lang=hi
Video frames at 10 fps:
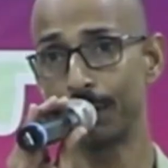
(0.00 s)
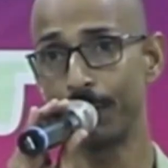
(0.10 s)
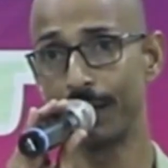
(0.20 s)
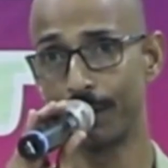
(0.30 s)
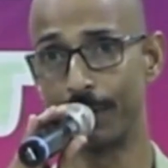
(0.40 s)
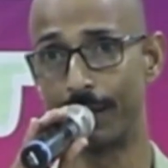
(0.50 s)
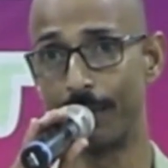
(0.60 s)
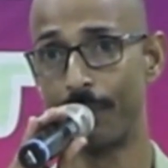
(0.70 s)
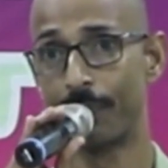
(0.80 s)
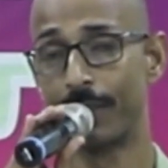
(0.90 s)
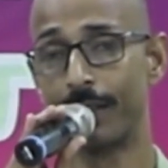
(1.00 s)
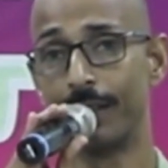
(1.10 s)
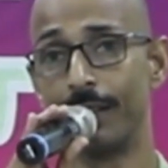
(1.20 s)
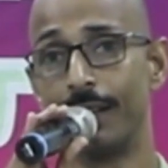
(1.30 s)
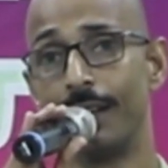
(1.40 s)
आत्मनिर्भर है
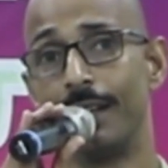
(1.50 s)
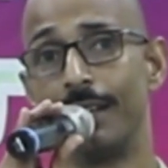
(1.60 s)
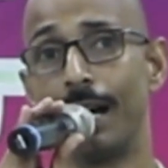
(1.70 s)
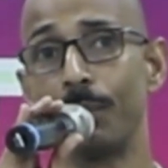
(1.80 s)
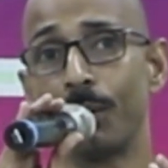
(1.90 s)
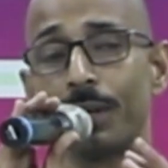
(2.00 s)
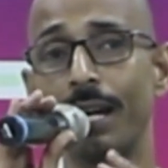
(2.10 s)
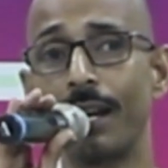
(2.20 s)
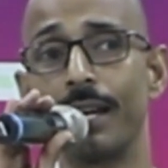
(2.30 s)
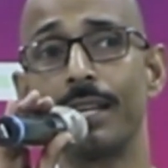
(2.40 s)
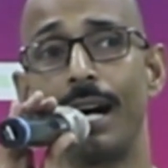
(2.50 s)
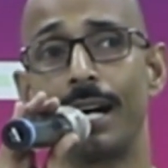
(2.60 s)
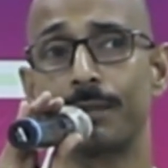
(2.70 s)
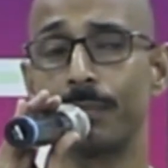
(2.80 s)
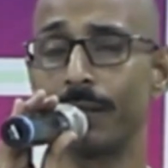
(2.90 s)
यहाँ पे हो क्या रहा है कि आप